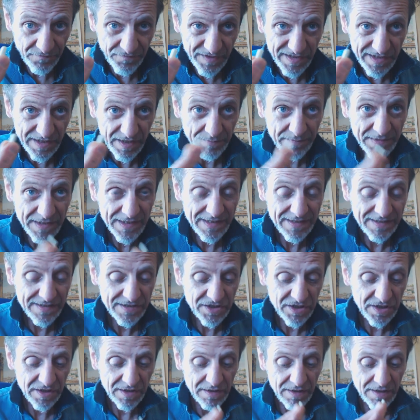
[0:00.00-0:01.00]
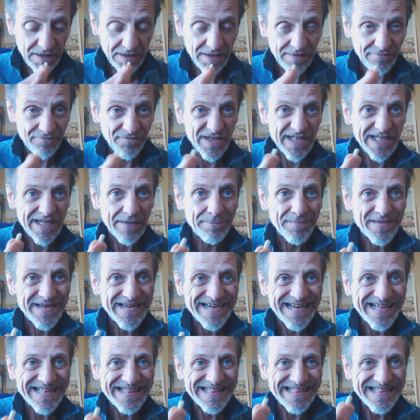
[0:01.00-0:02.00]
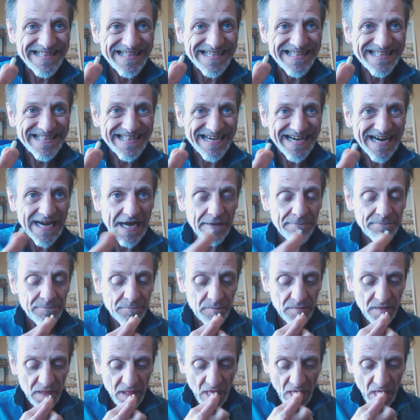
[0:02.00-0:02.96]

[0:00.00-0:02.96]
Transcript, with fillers: vitamina, G, vitamina D3